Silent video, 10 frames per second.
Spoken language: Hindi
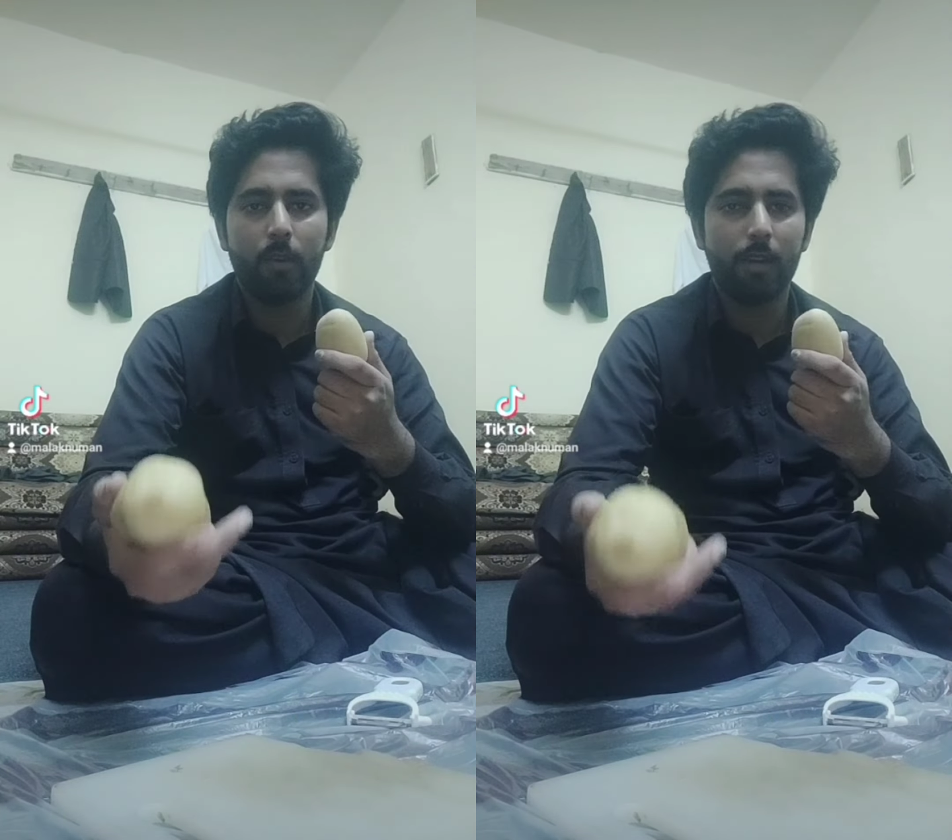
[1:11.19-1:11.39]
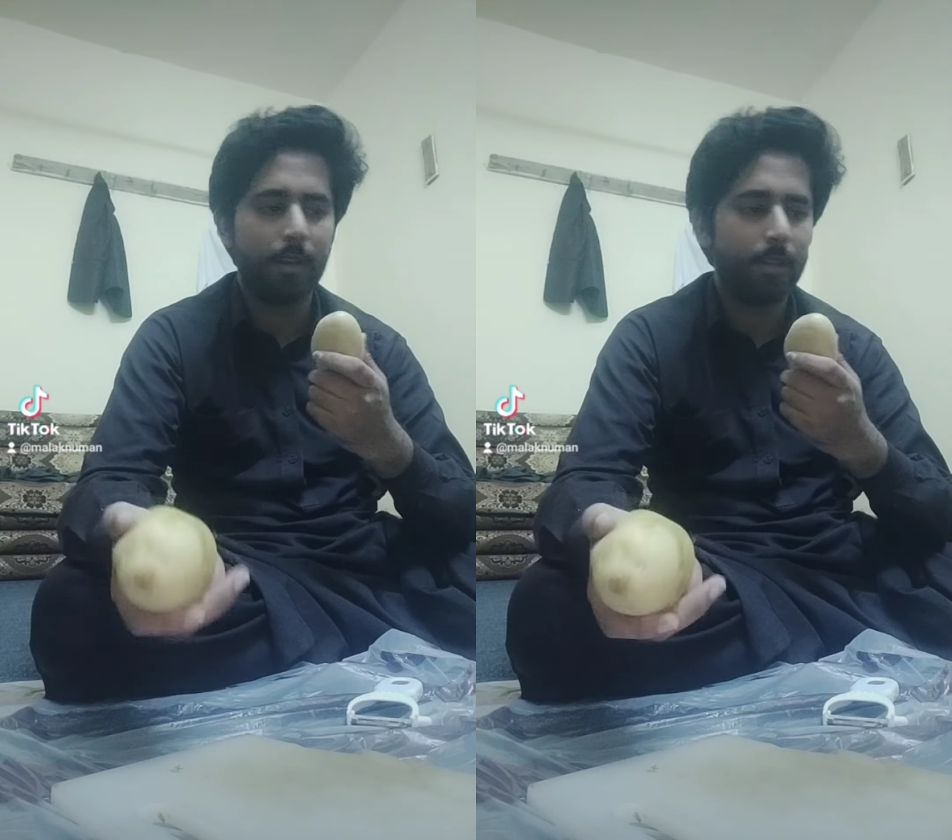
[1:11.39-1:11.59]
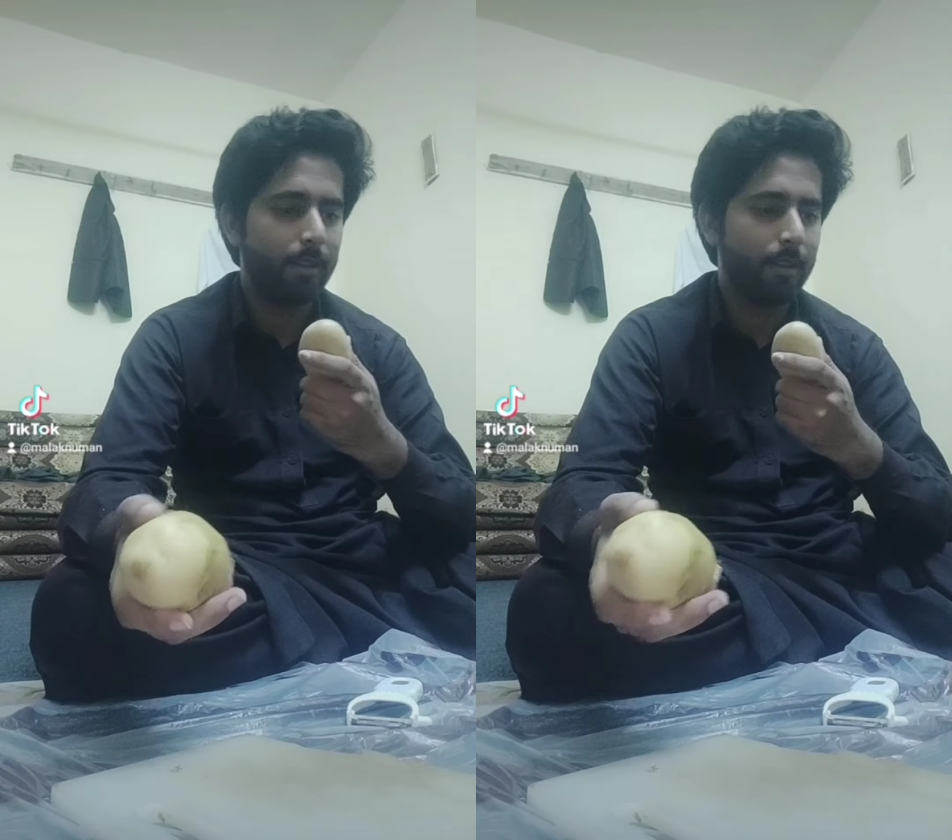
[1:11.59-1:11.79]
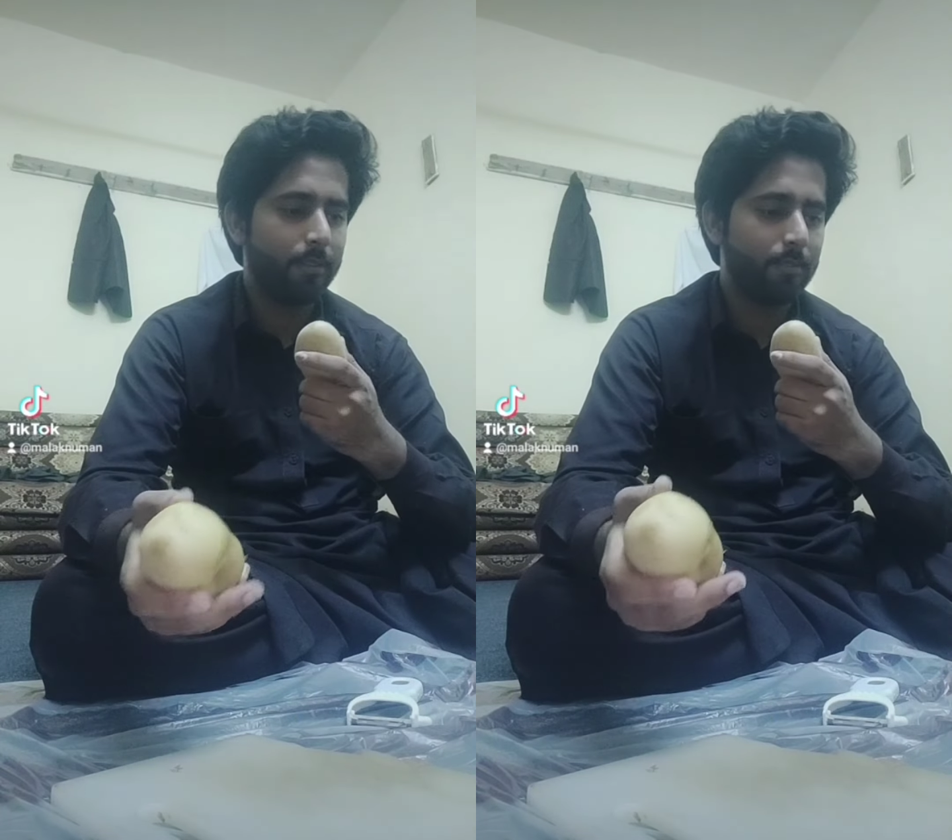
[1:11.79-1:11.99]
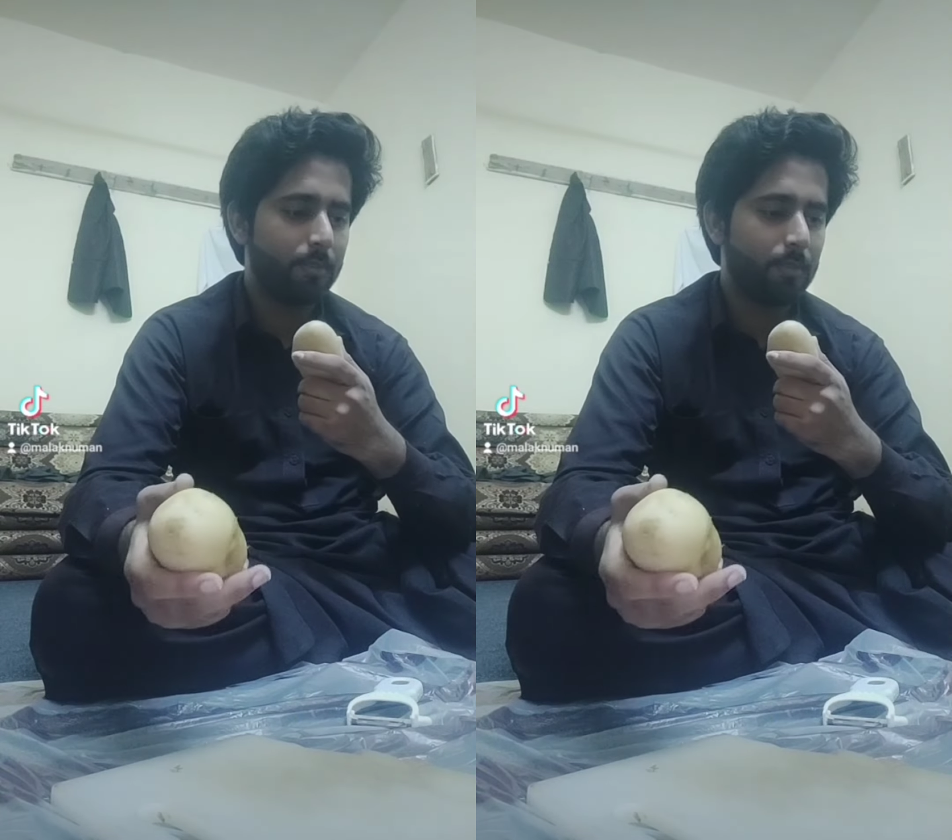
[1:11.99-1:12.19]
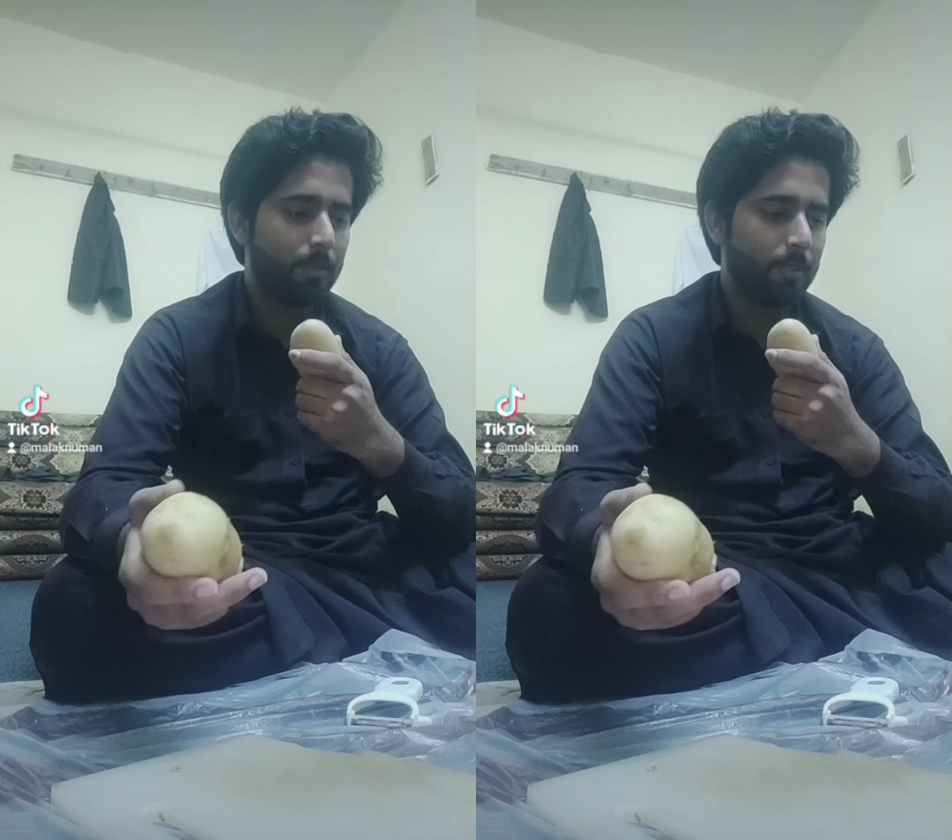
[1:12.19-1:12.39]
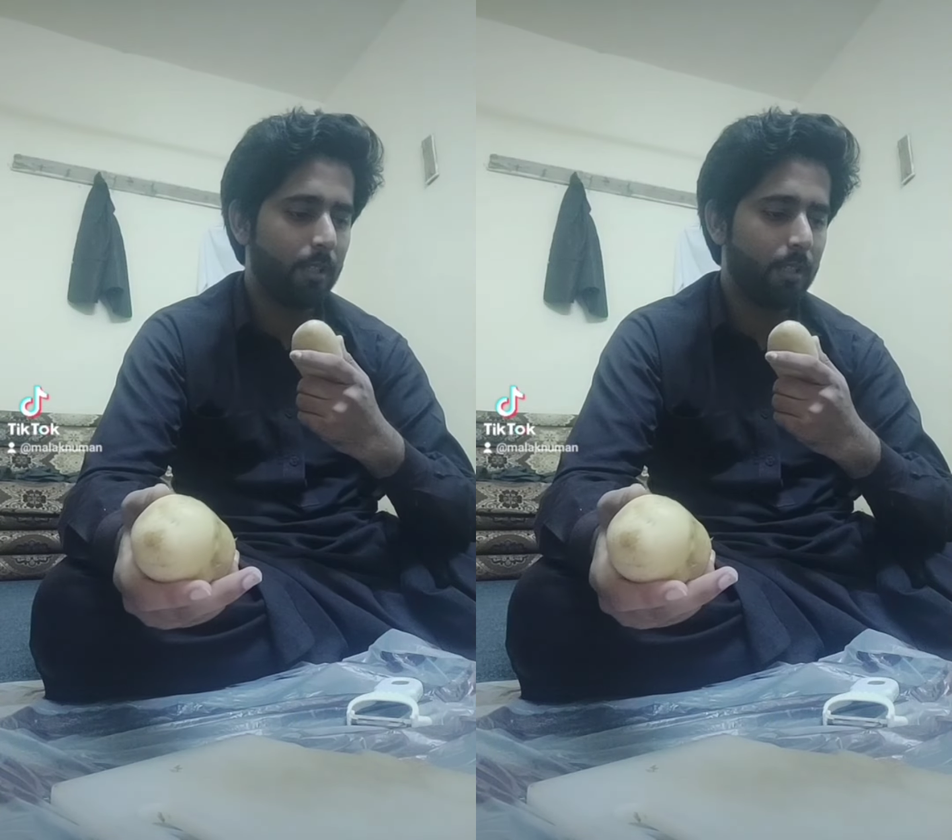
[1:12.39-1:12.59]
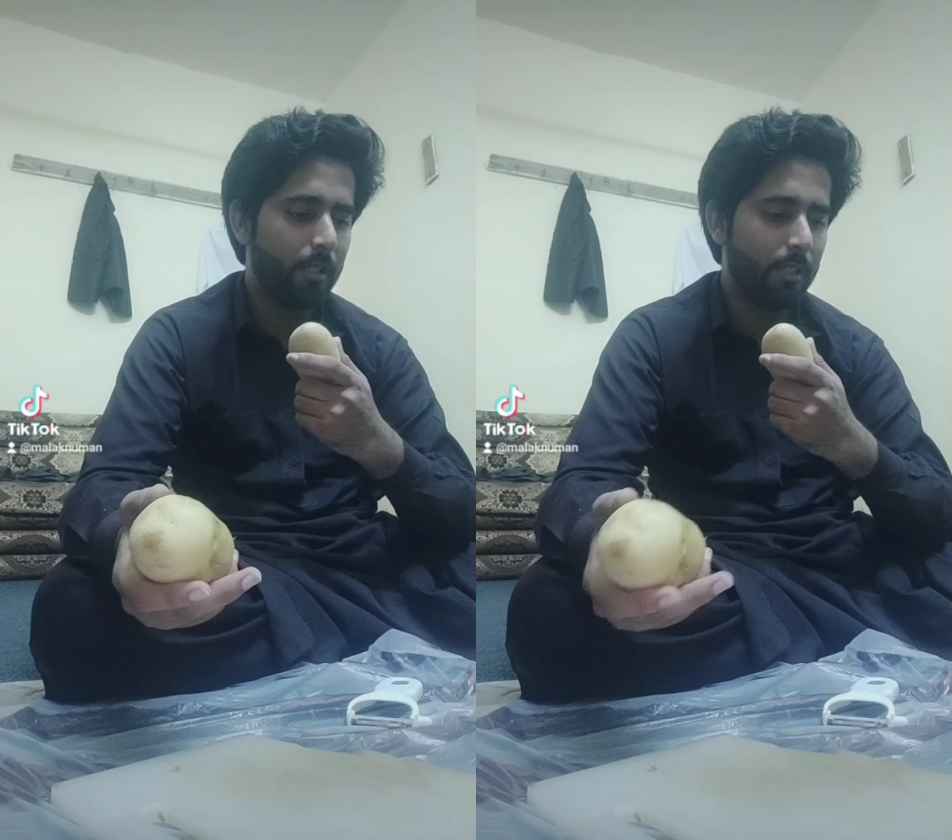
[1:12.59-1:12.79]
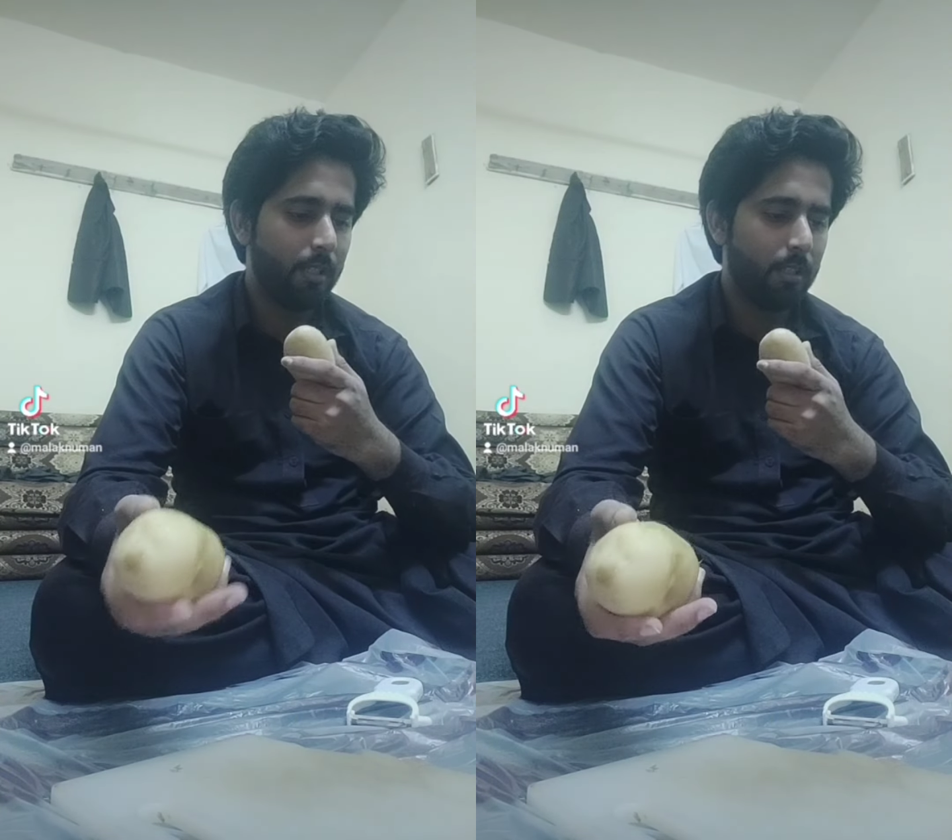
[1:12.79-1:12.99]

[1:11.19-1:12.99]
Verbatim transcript: आ गए हैं चिप्स के लिए